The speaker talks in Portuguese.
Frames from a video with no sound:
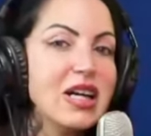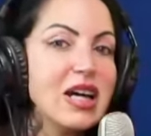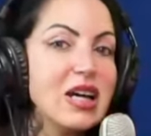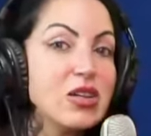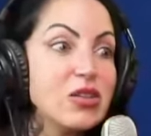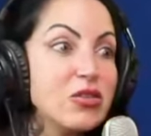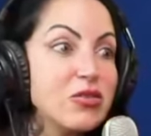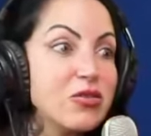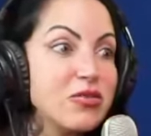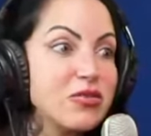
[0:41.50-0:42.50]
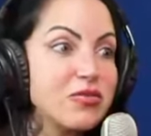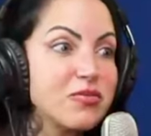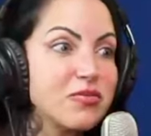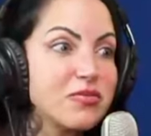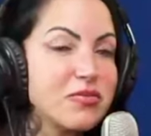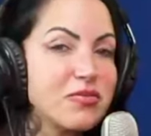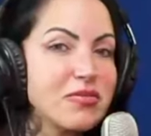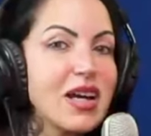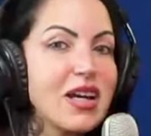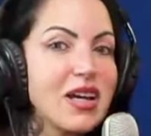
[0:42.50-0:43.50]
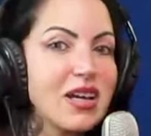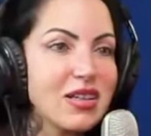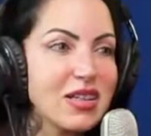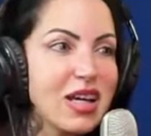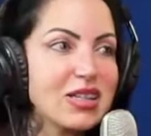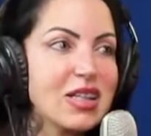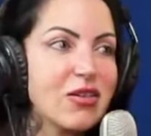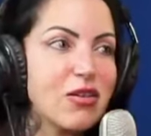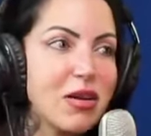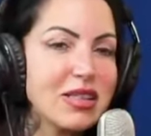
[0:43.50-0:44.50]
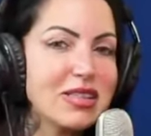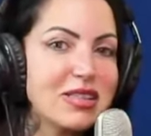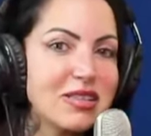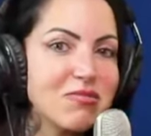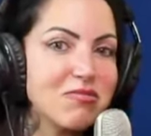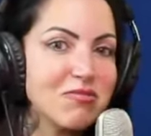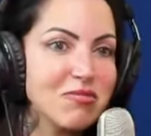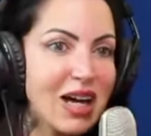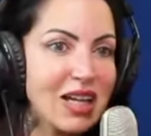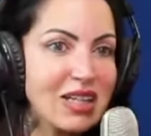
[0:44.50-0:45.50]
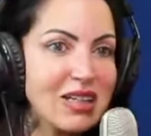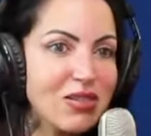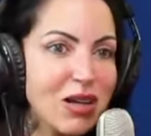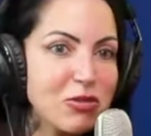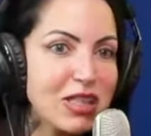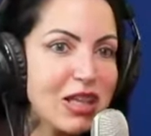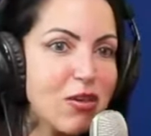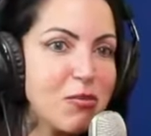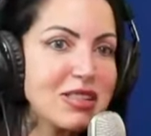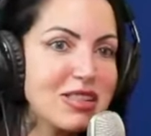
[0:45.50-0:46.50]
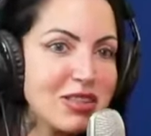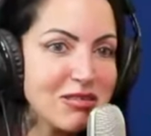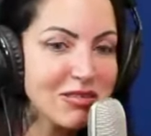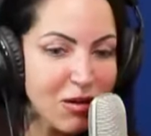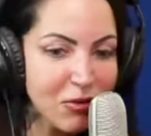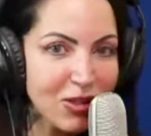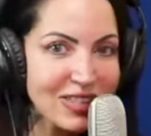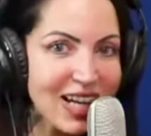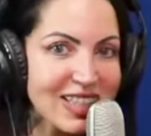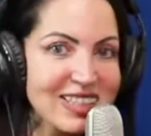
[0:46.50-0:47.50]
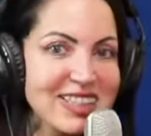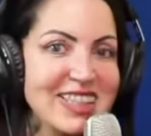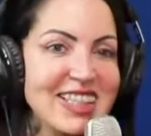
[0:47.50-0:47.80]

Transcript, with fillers: Só hum, gozou no terceiro dia? É, que aí já estava mais. Ali o caminho já estava mais caminho andado.